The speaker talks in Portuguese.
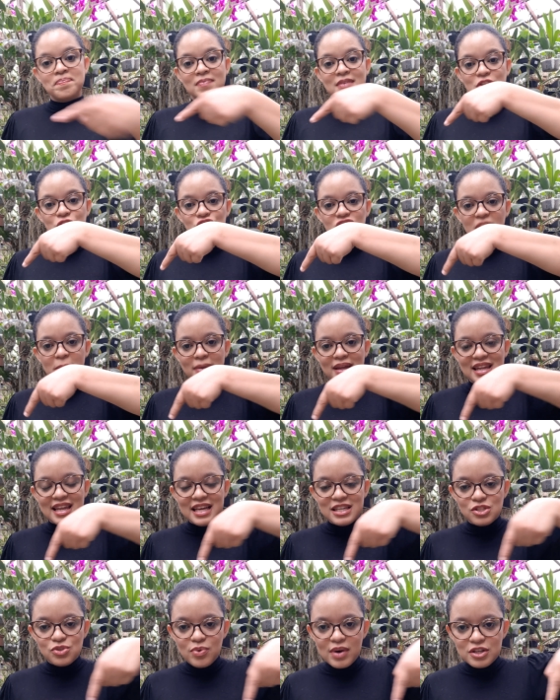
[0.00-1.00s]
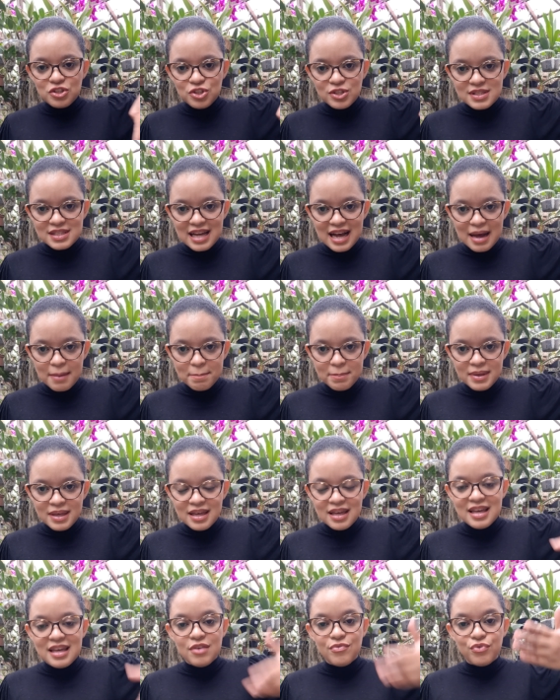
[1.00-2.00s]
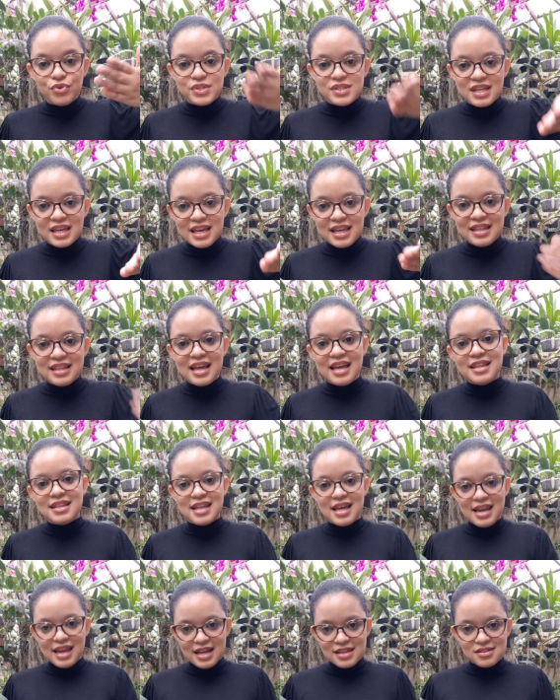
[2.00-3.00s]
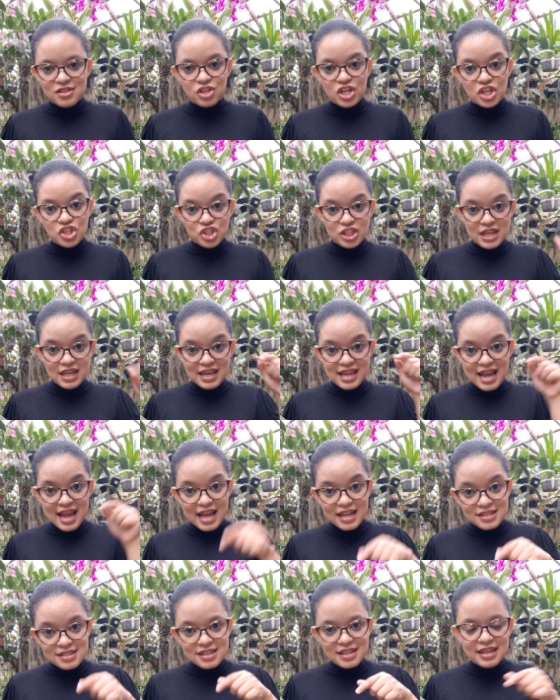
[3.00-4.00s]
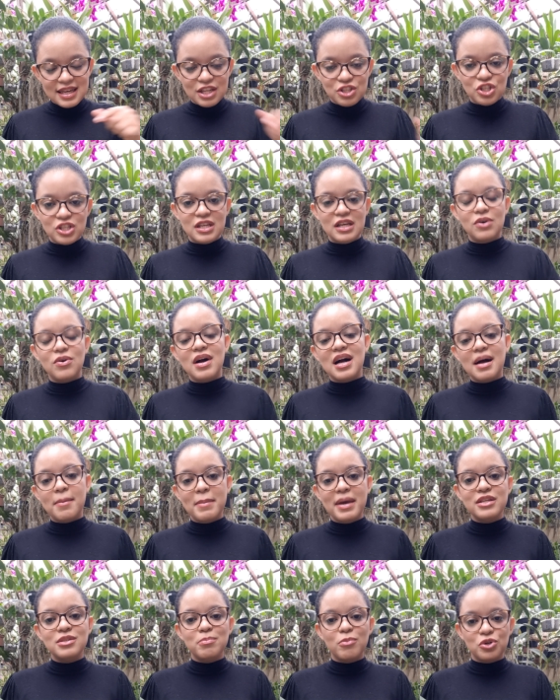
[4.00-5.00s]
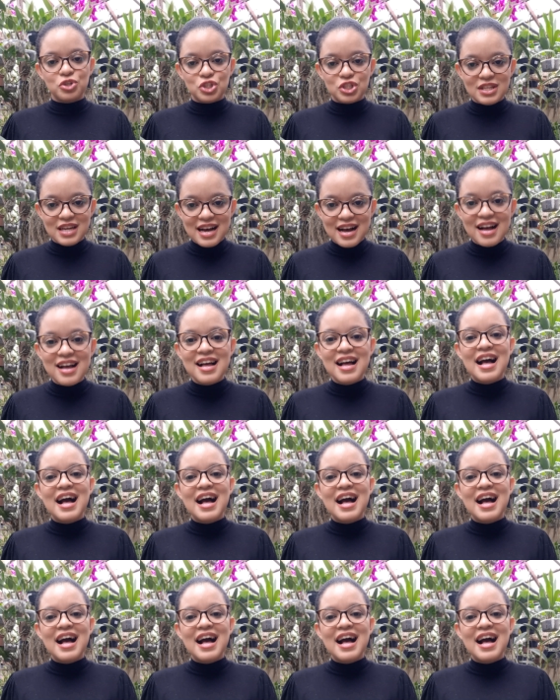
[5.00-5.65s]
Chama nesse WhatsApp e você que tem interesse de adquirir esse kit aqui que eu acabei de mostrar,